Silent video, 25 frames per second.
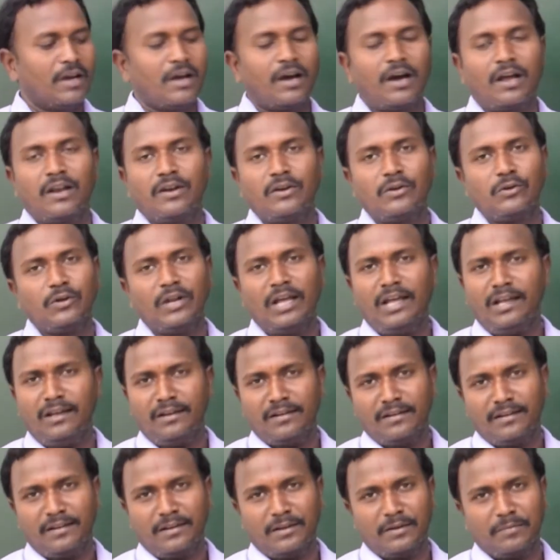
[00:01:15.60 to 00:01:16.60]
హల్లుల
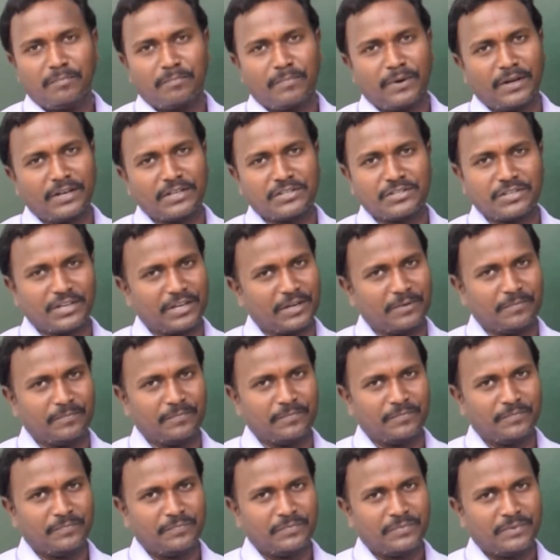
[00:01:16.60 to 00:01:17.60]
పరిచయం
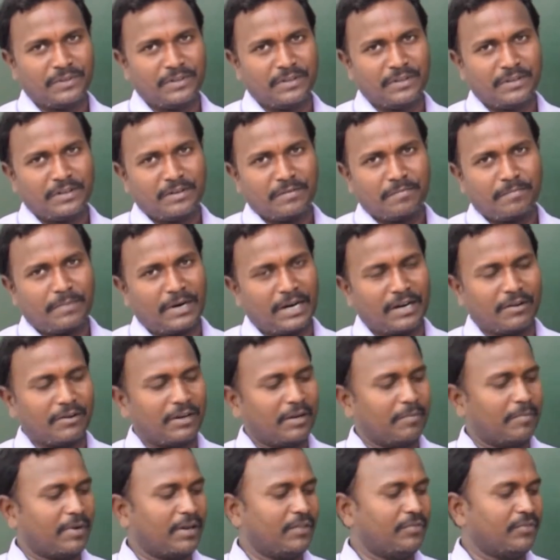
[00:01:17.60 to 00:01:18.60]
పాఠం
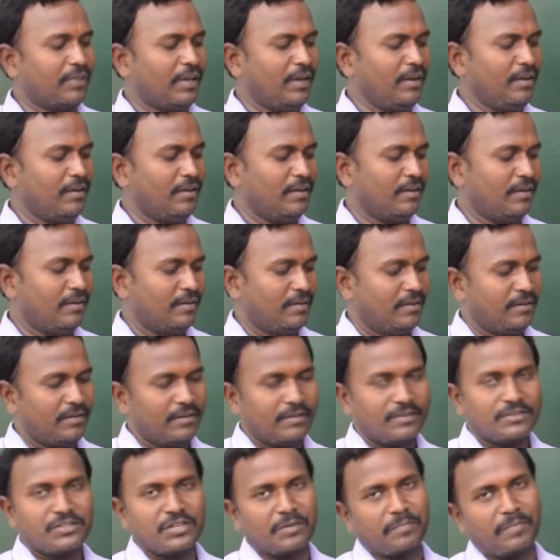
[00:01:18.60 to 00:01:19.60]
నెంబర్ ఎంత
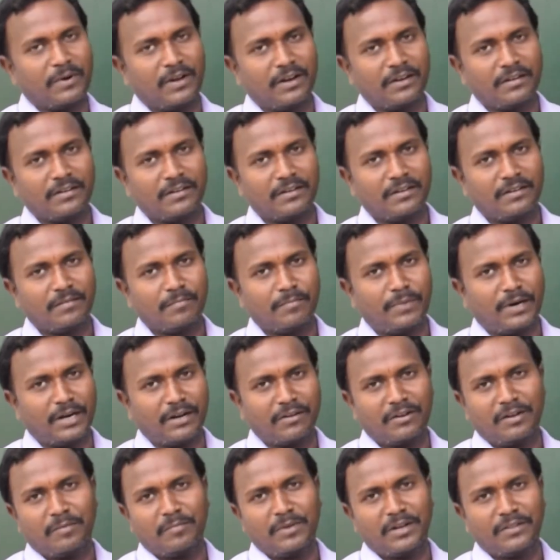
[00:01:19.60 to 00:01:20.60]
చెప్పాలి
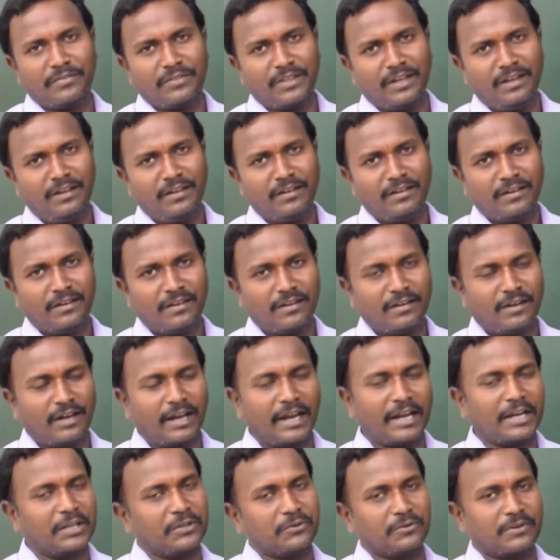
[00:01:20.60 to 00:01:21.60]
పాఠం నెంబర్ ఎంత
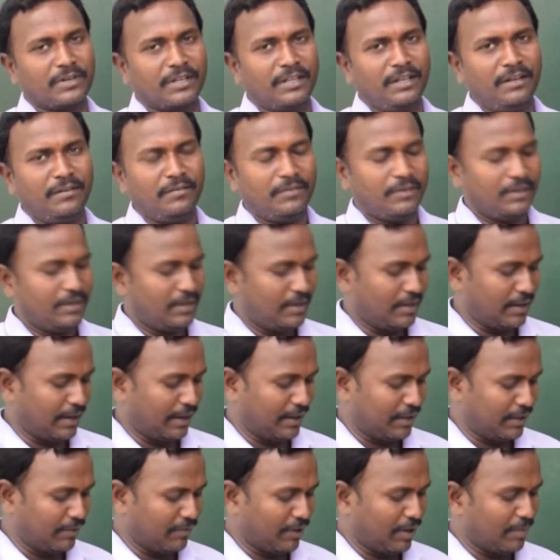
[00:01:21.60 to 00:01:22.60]
ఐదు కదా
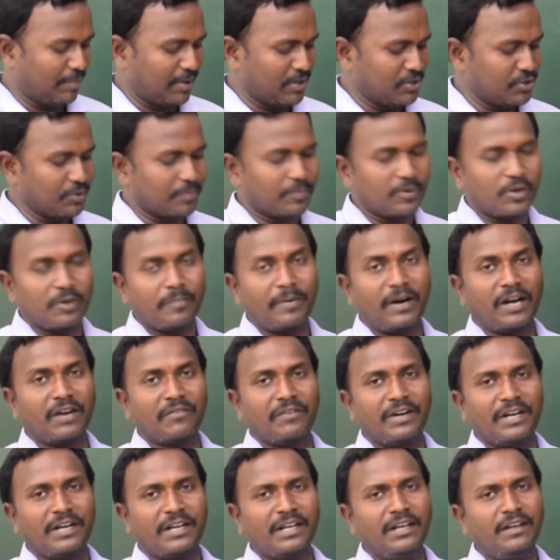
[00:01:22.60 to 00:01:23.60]
రైట్ ఇవాళ మనం చెప్పుకున్న
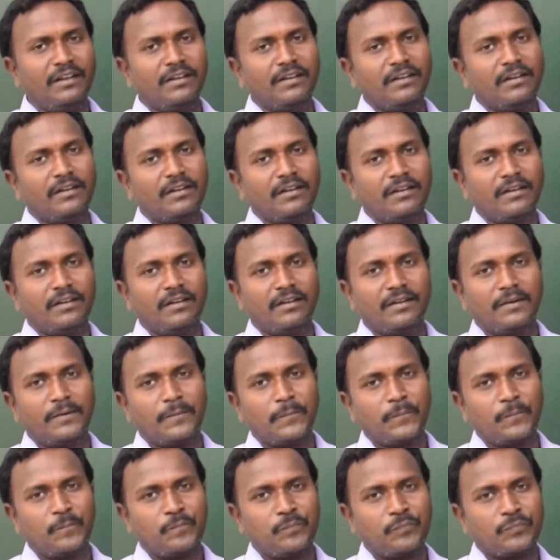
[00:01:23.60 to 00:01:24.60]
పాఠం ఏంటి
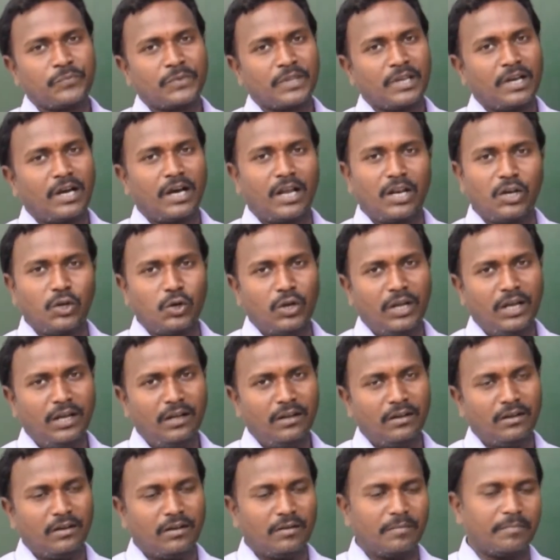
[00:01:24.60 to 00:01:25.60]
హల్లుల
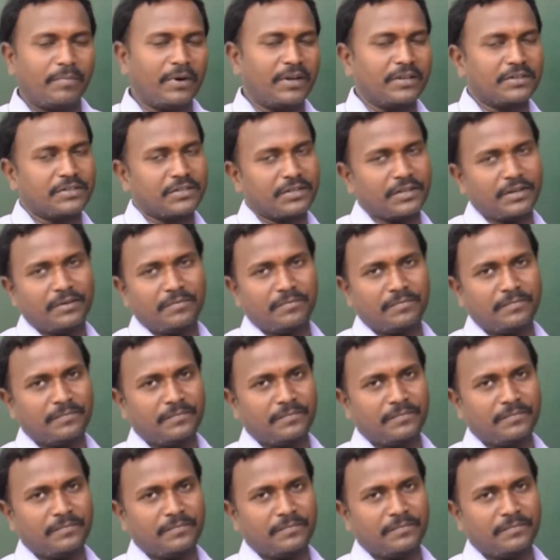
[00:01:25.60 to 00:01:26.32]
పరిచయం